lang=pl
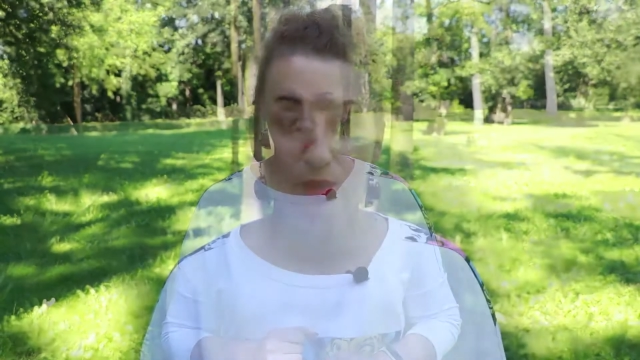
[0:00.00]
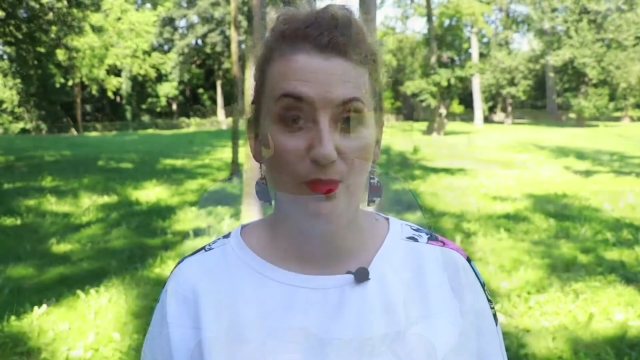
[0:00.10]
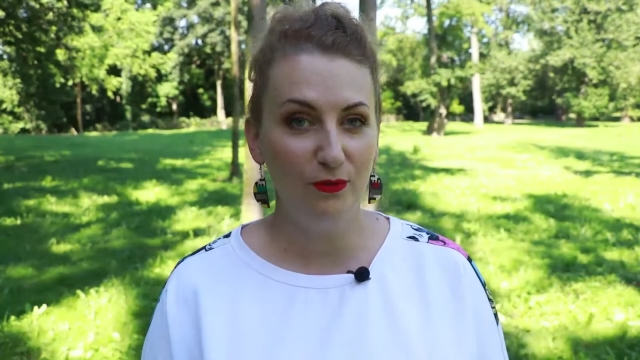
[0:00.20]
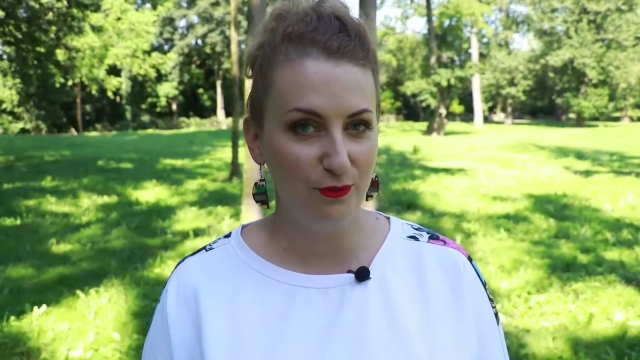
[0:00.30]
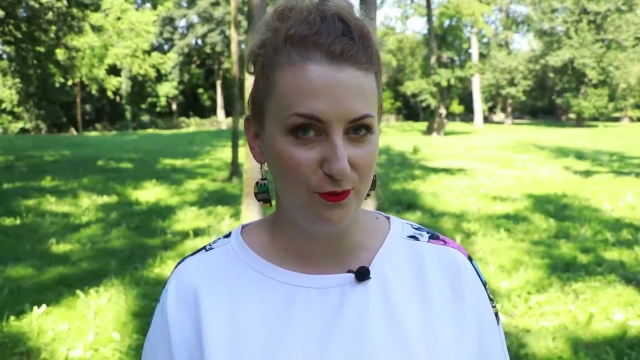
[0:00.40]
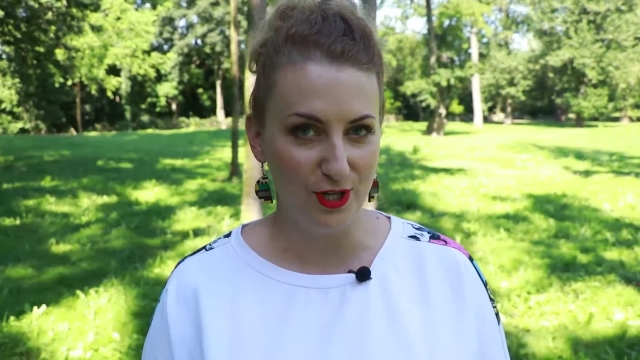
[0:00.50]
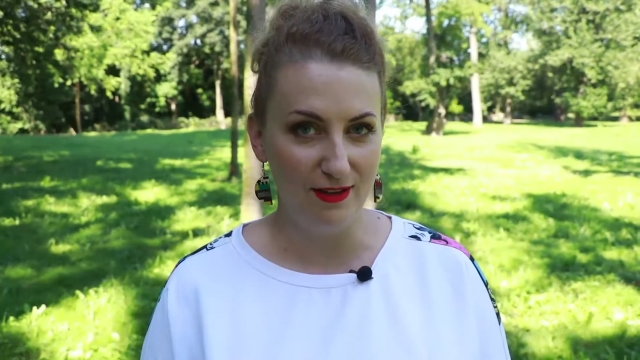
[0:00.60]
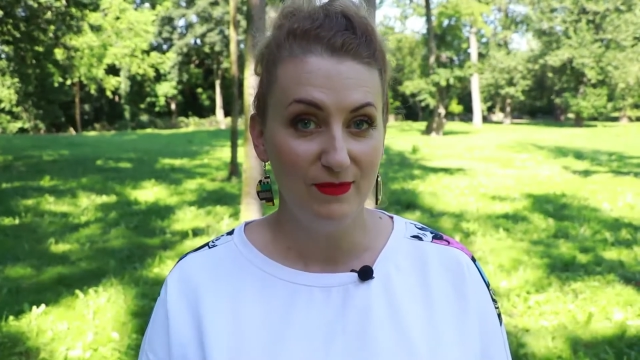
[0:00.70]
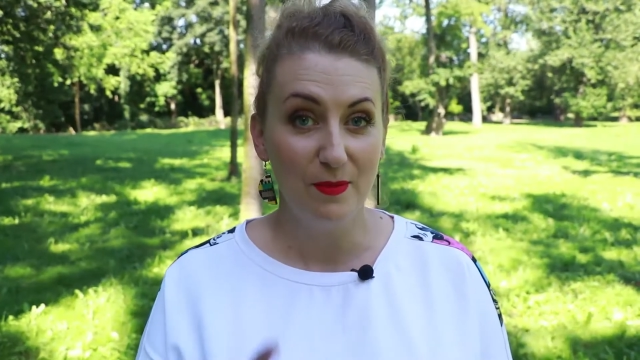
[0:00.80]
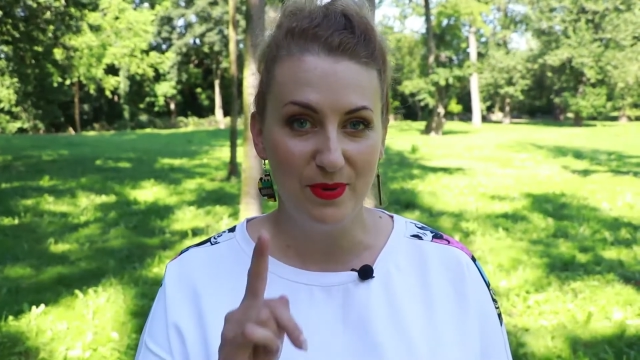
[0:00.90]
Powtórzę,
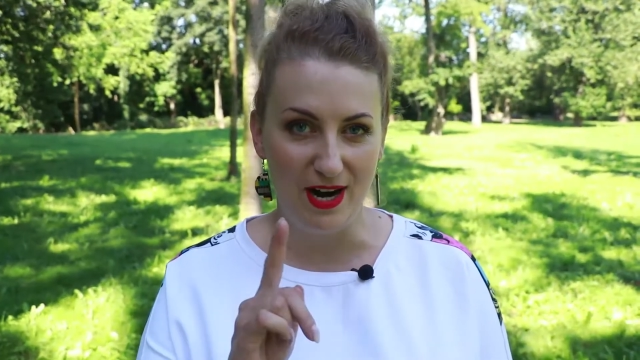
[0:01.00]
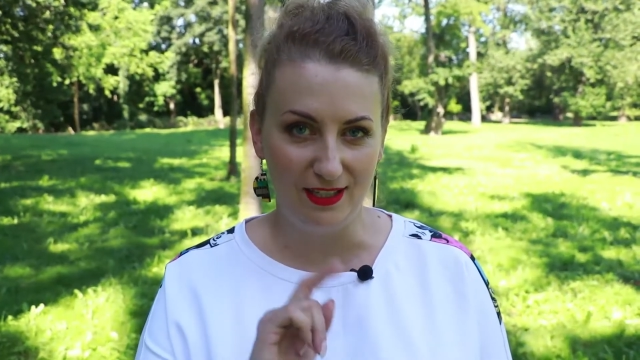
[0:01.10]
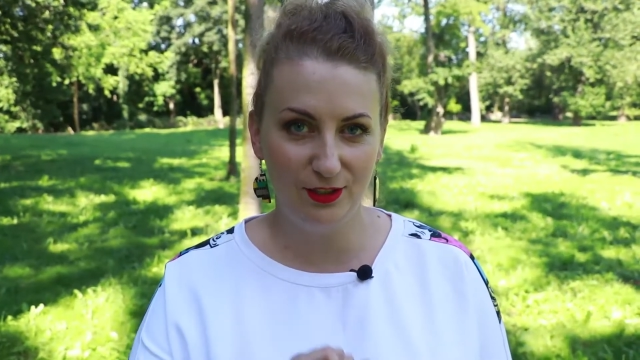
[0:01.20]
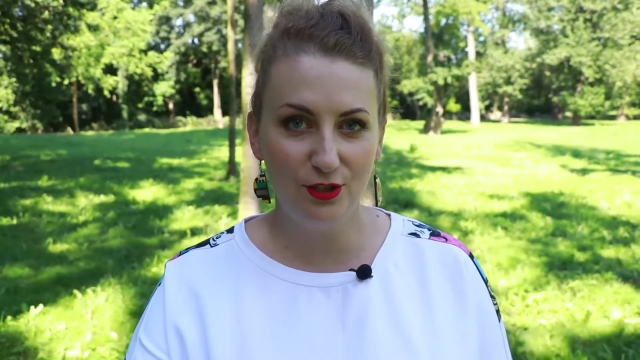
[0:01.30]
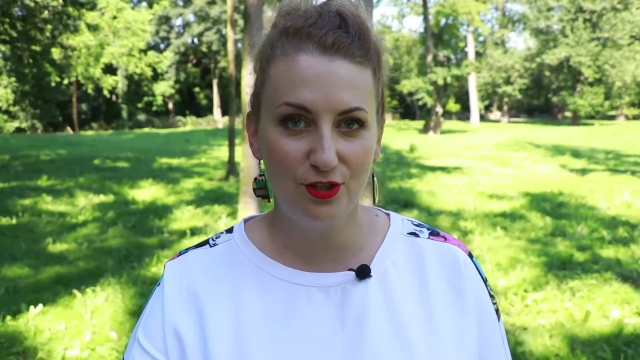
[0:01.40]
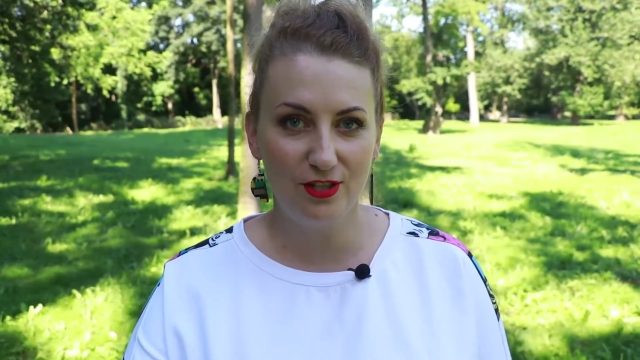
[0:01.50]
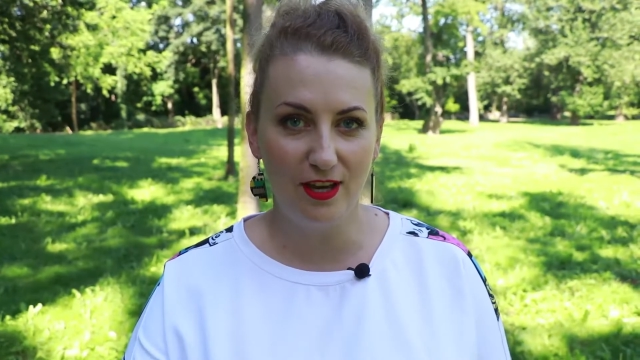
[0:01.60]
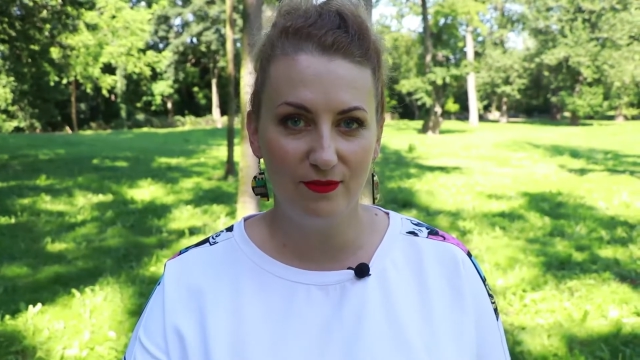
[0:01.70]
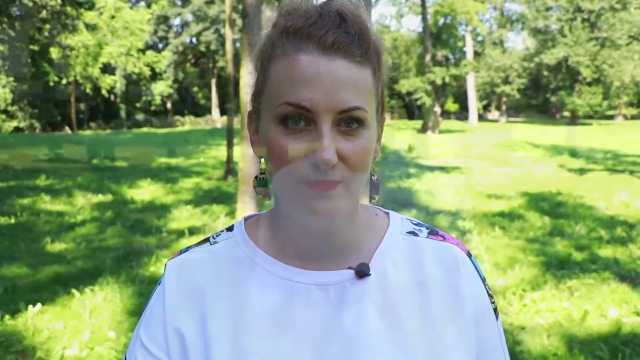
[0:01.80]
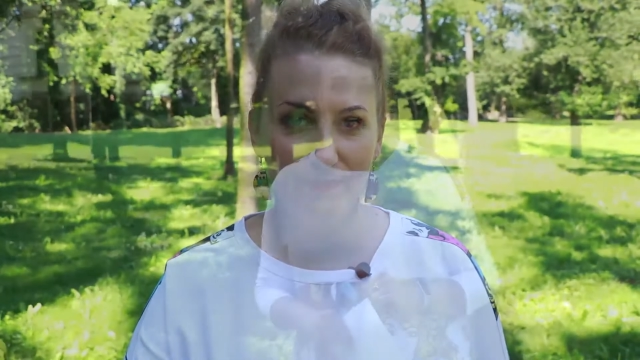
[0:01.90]
praktycznie.